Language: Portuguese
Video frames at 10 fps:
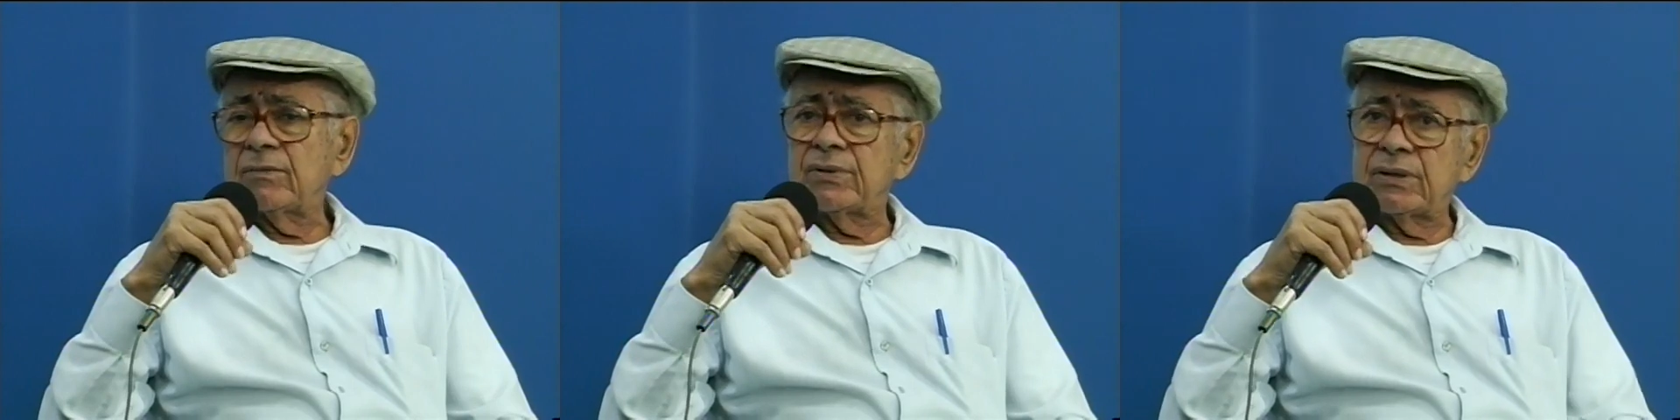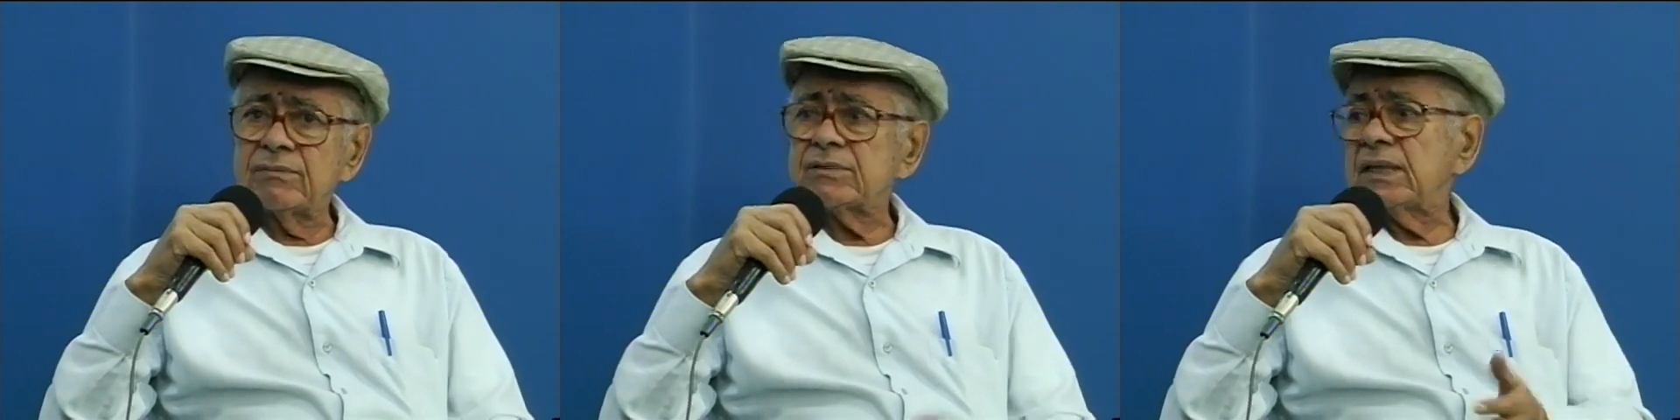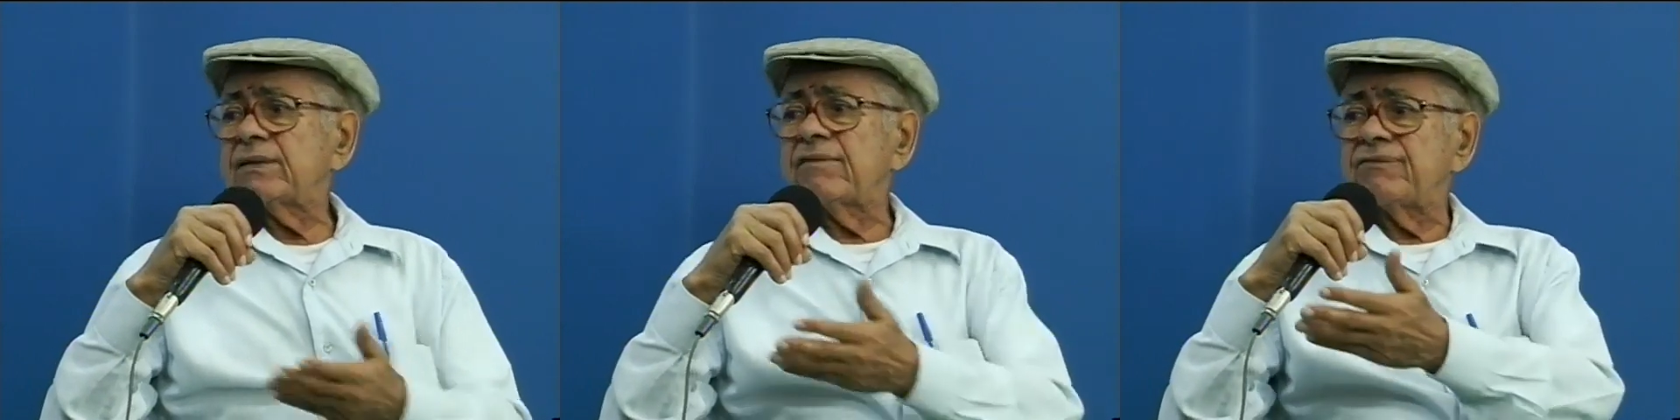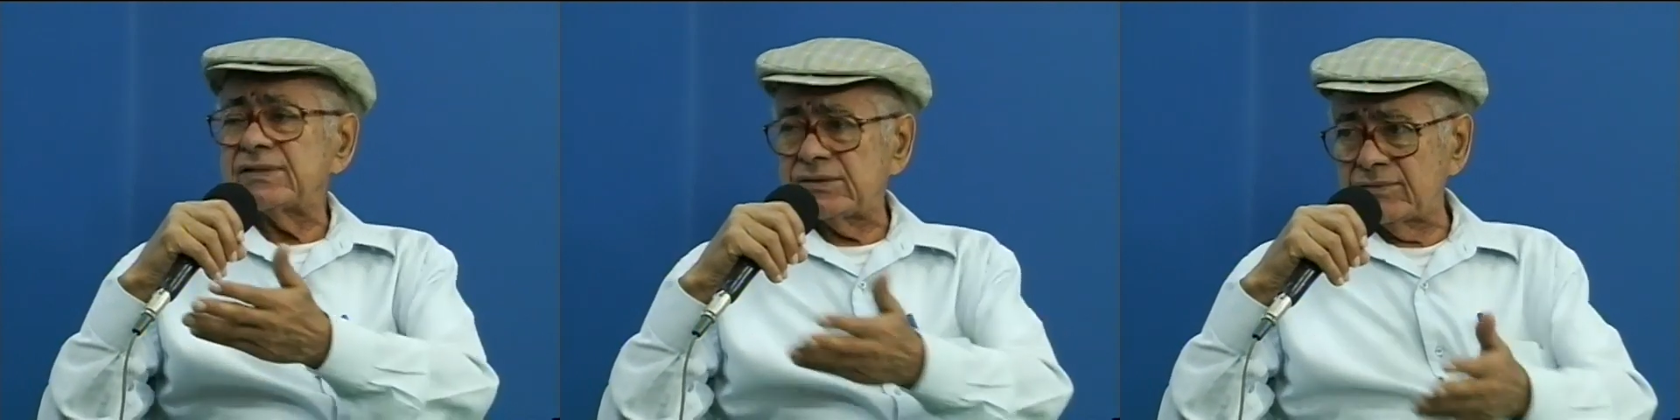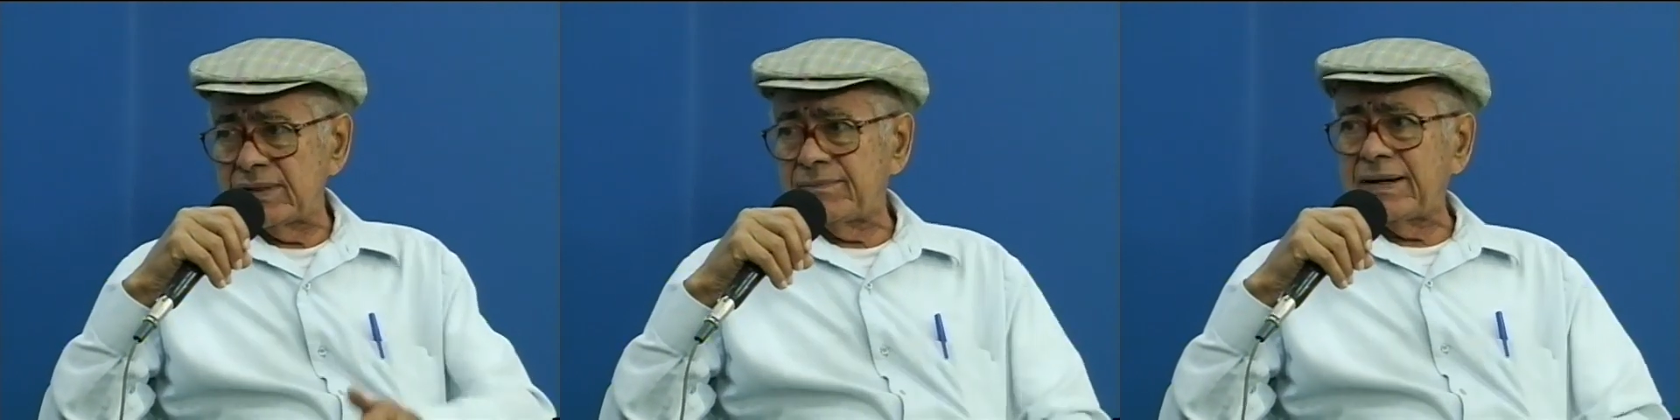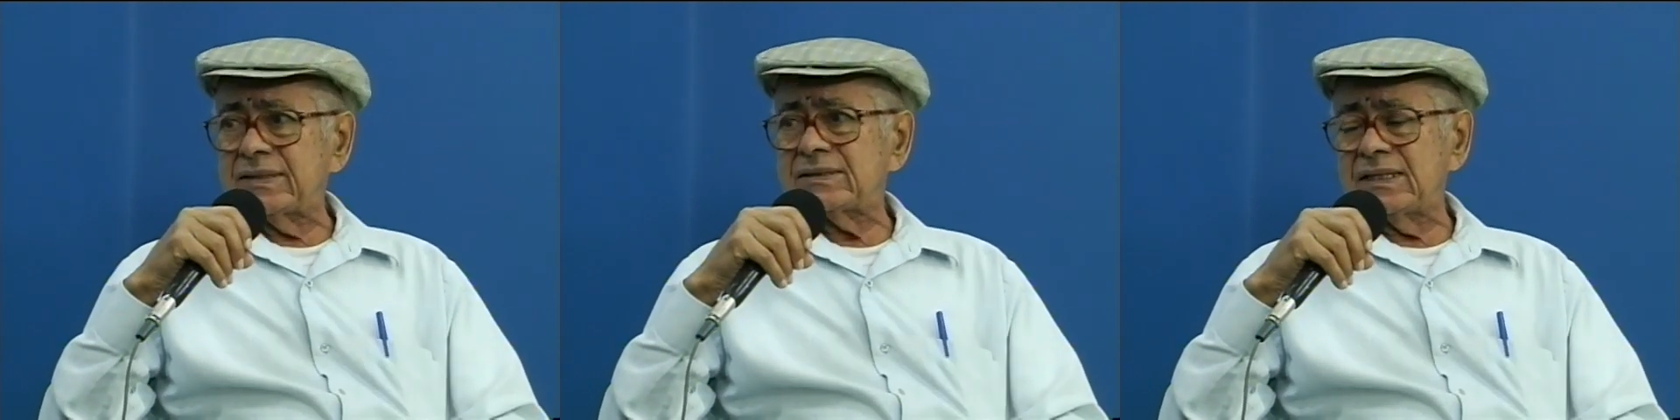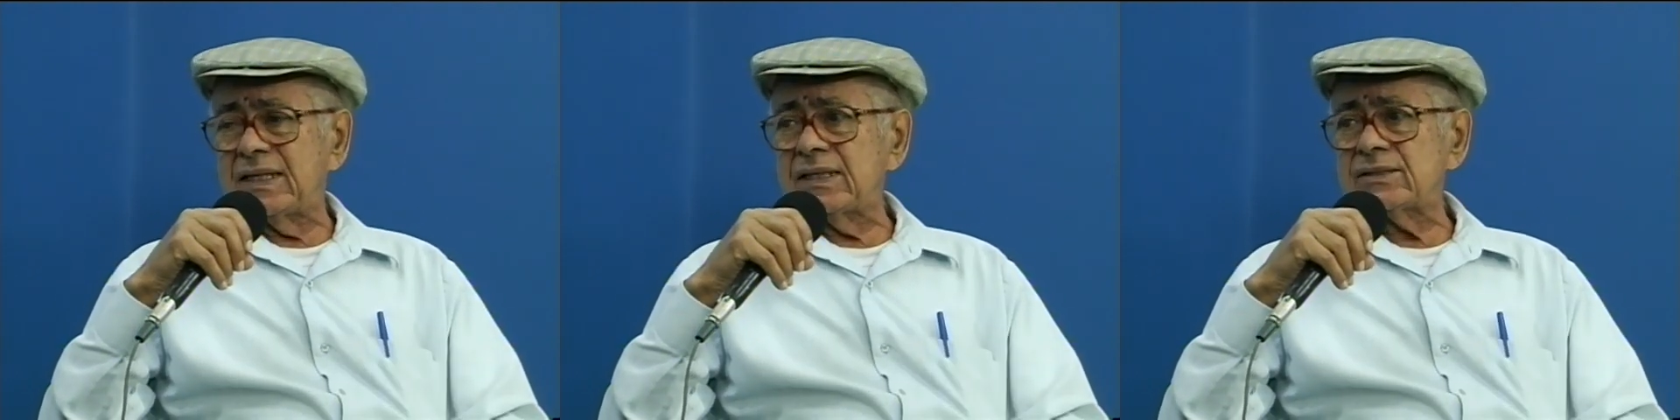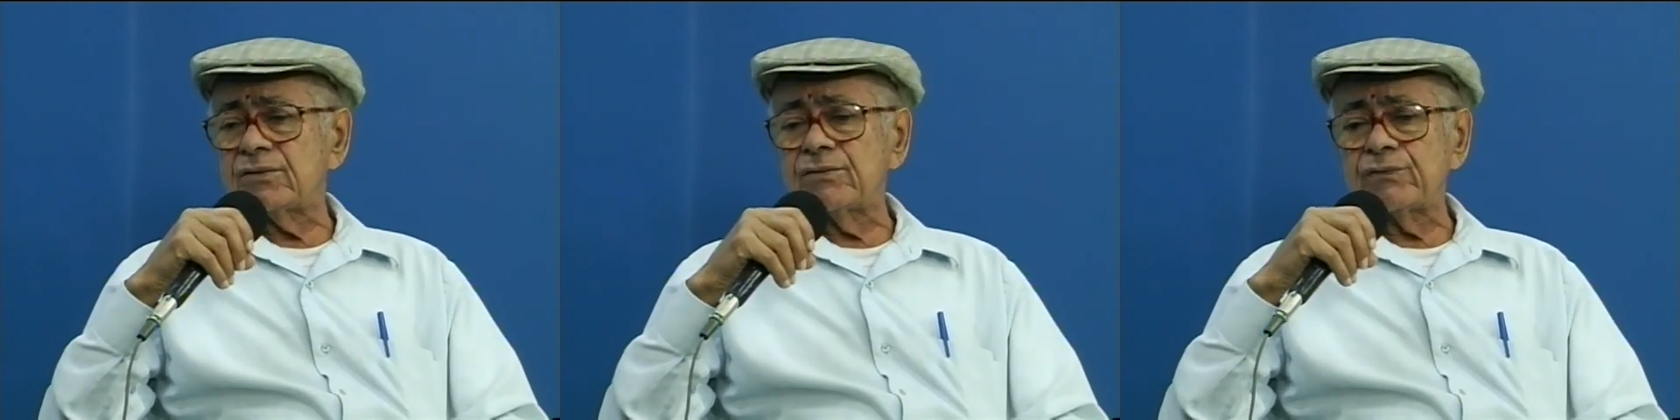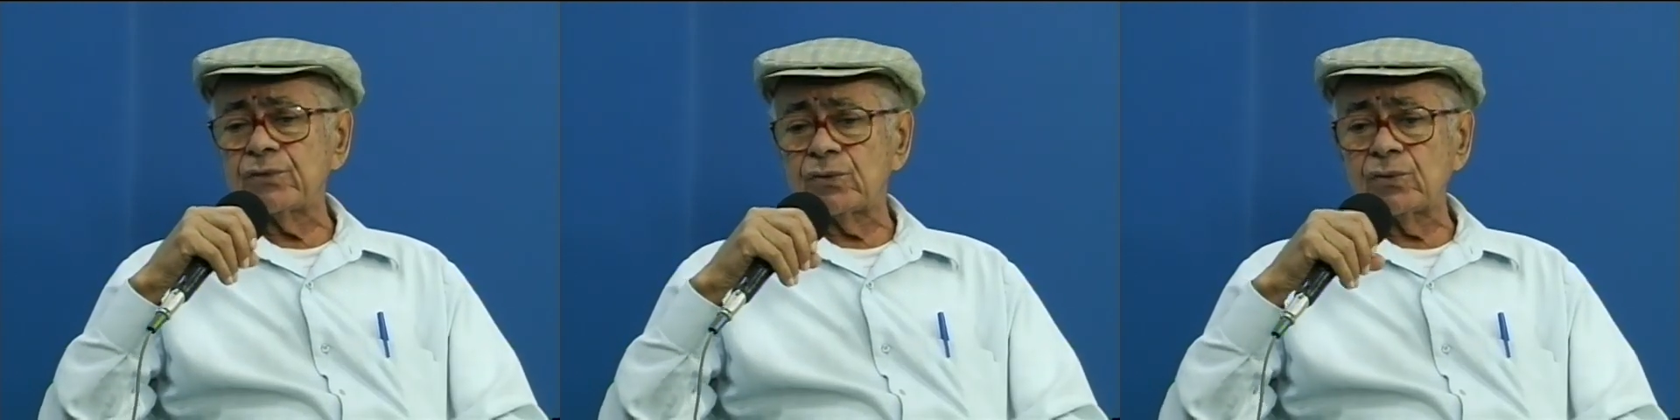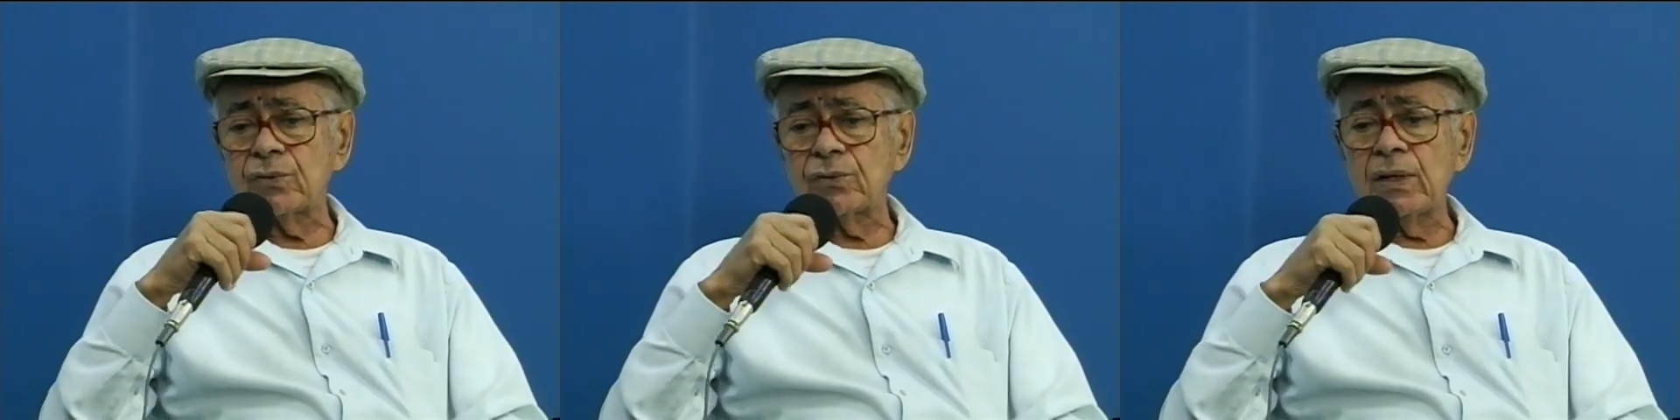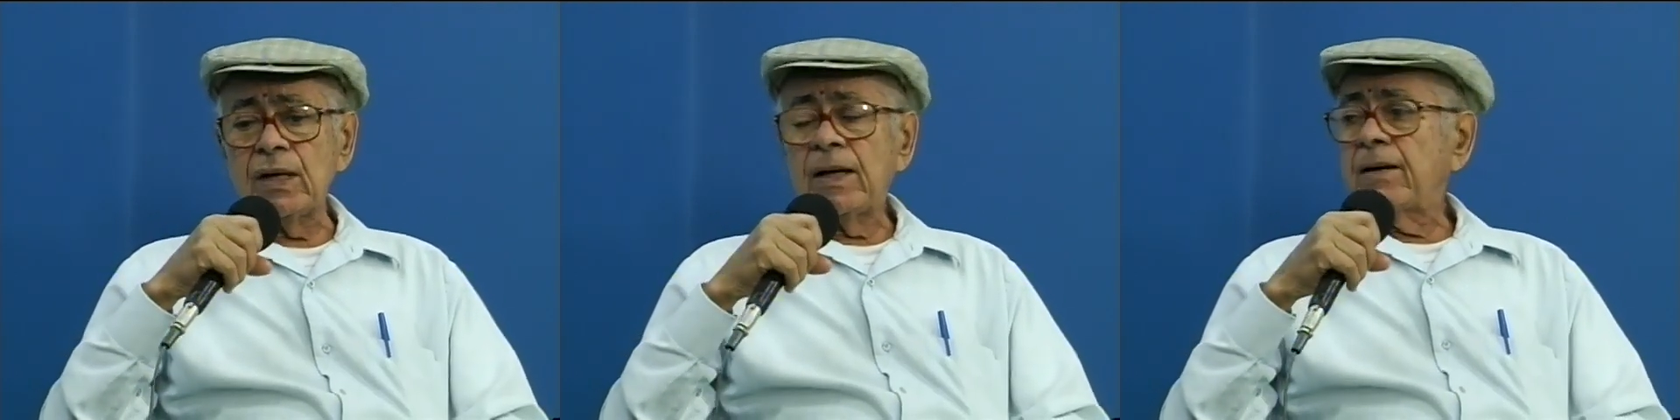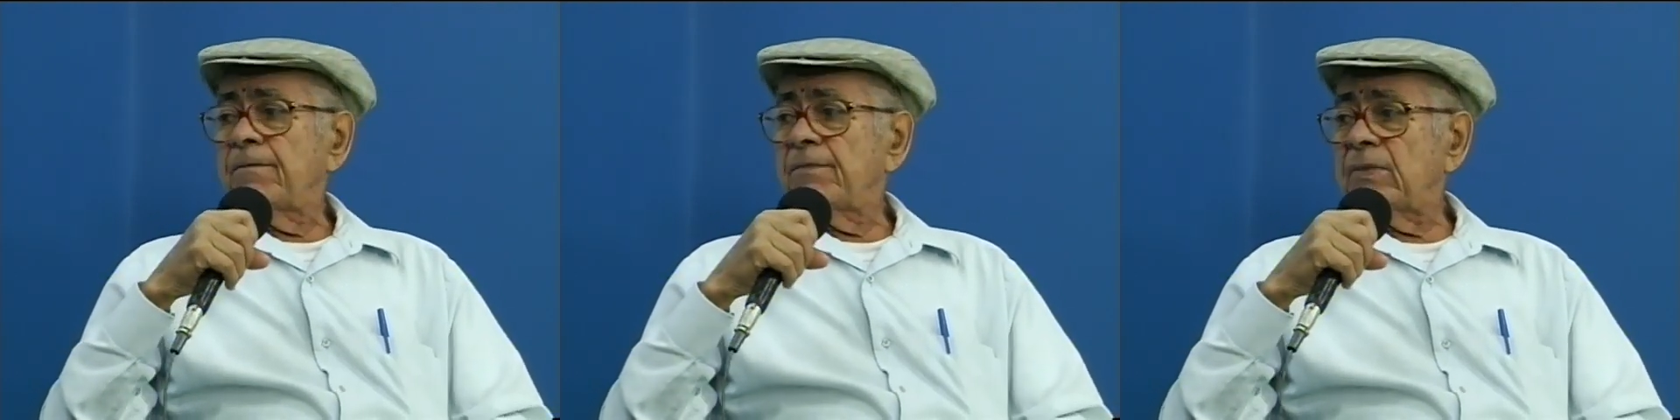Podemos até fazer um debate desse no futuro. Eu acho que a